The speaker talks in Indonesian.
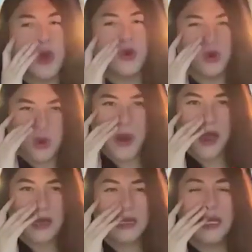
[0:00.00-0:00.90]
tuh aku
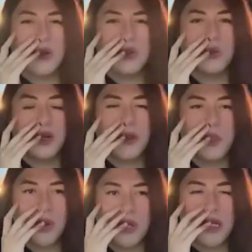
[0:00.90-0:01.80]
lupa guys kayaknya aku
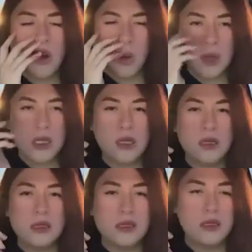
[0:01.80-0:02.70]
nempong dia di
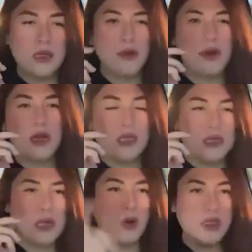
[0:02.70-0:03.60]
di di San,
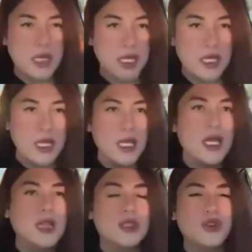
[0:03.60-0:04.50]
di San Jose
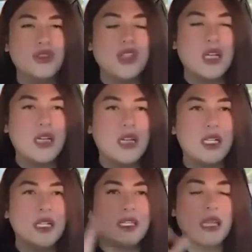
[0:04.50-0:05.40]
terus
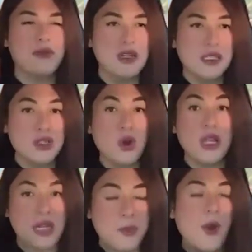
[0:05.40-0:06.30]
uh, di San
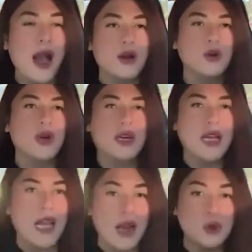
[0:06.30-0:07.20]
Francisco dia nempong aku
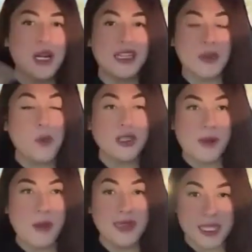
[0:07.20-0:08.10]
karena aku udah ditempong
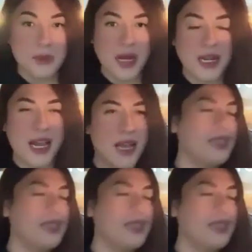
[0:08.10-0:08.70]
sama Mr. Ben